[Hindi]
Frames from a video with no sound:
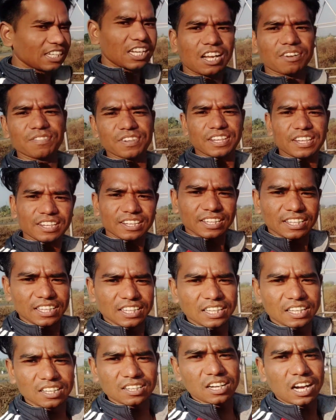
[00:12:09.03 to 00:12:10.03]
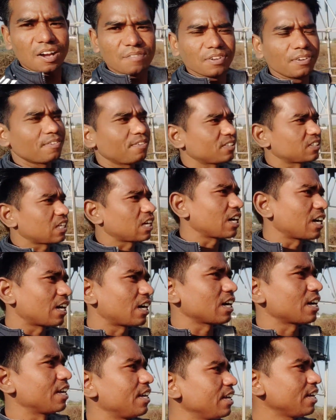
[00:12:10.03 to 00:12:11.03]
यहाँ पे काफ़ी व्यवस्था कर
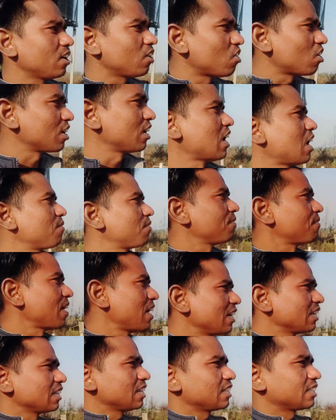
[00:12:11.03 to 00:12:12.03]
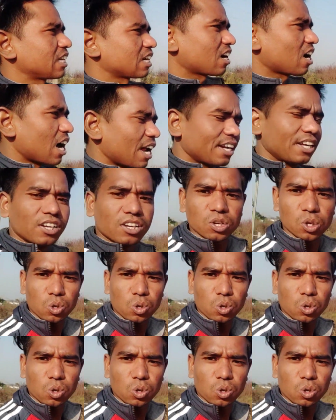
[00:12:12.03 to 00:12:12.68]
रखी है और यहाँ पे पहले से सरकारी